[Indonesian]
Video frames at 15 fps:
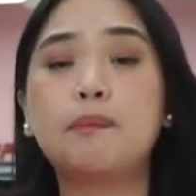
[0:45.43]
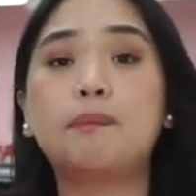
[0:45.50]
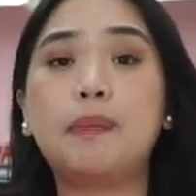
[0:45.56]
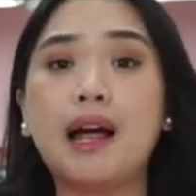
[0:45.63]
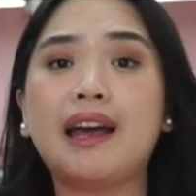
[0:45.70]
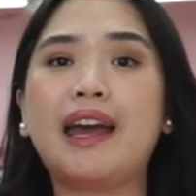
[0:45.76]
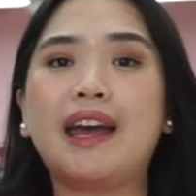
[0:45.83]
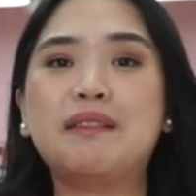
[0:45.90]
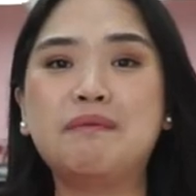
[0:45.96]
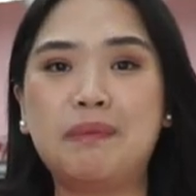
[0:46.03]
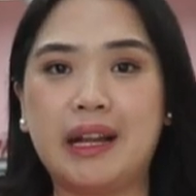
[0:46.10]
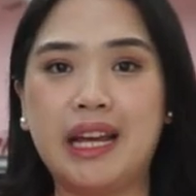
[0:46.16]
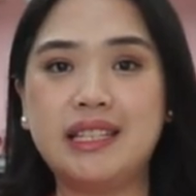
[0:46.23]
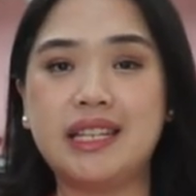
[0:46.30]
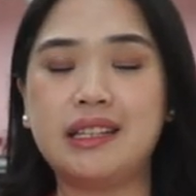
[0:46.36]
plug and
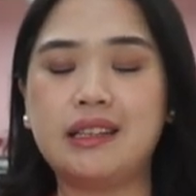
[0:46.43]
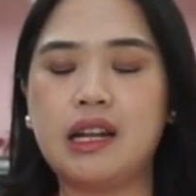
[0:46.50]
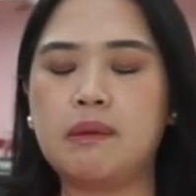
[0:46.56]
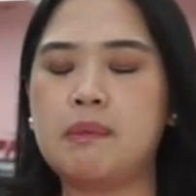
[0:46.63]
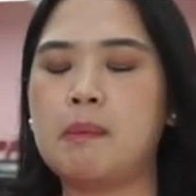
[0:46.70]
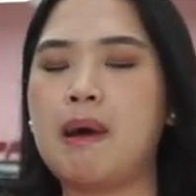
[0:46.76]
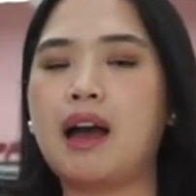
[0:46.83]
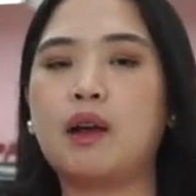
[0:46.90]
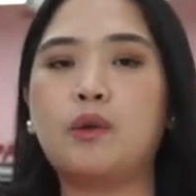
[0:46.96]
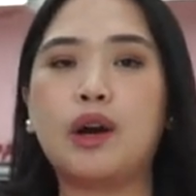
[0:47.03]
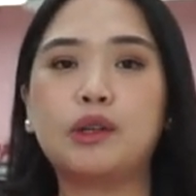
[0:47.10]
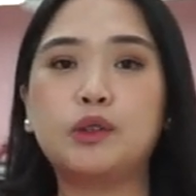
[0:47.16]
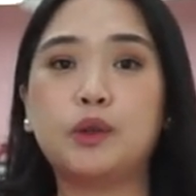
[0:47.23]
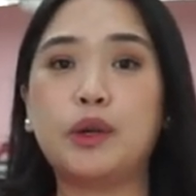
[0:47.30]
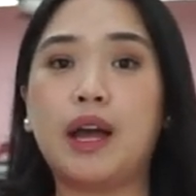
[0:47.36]
play jadi tidak memakan
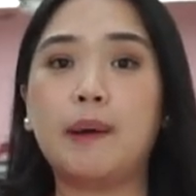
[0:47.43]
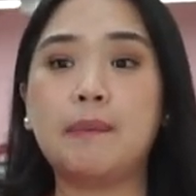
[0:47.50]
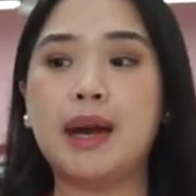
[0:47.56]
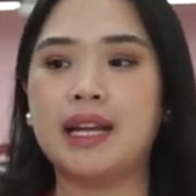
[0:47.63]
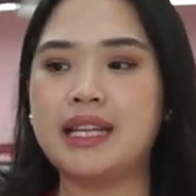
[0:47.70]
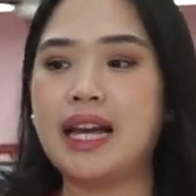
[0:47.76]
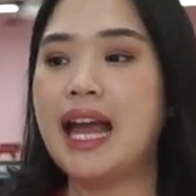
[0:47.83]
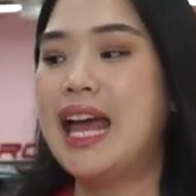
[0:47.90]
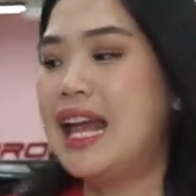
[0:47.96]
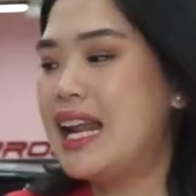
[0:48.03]
waktu yang banyak